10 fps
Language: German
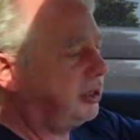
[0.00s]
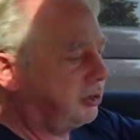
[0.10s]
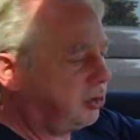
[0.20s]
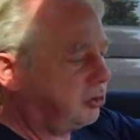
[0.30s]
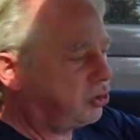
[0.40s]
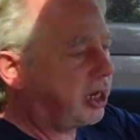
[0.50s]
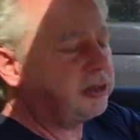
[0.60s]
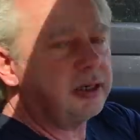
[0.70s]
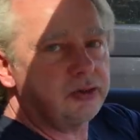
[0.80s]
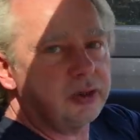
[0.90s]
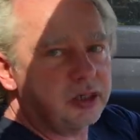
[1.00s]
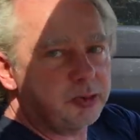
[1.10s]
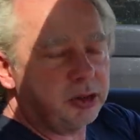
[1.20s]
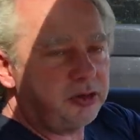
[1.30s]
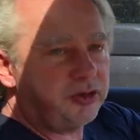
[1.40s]
er startet also dann
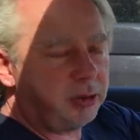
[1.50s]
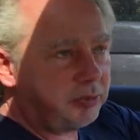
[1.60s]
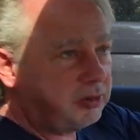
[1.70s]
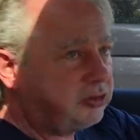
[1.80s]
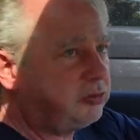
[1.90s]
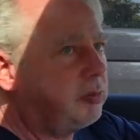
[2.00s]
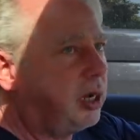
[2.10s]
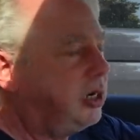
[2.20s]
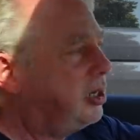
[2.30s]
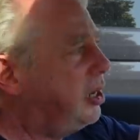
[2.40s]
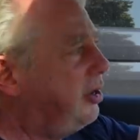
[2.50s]
Spotify beim nächsten Mal,